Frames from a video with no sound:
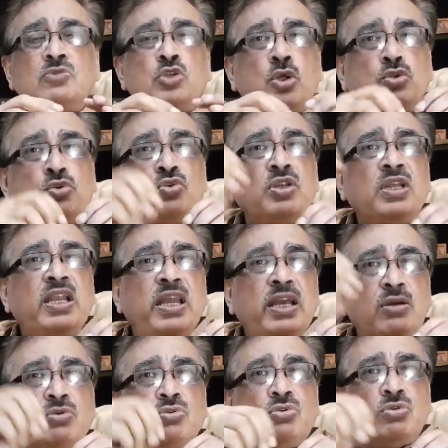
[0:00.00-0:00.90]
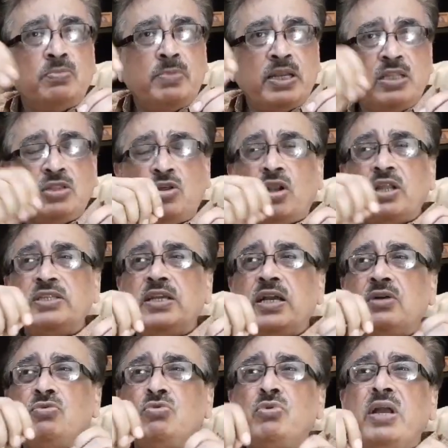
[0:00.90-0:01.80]
যত রিলে হতো মানে ধরা
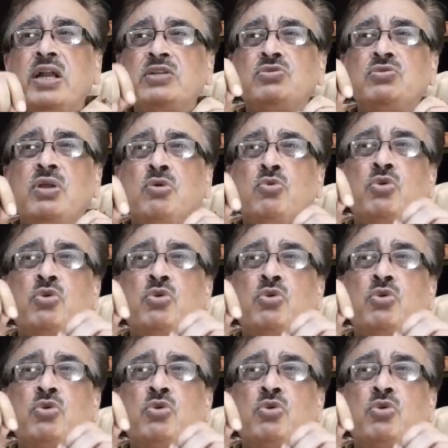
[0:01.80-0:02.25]
যাক কোনো একজন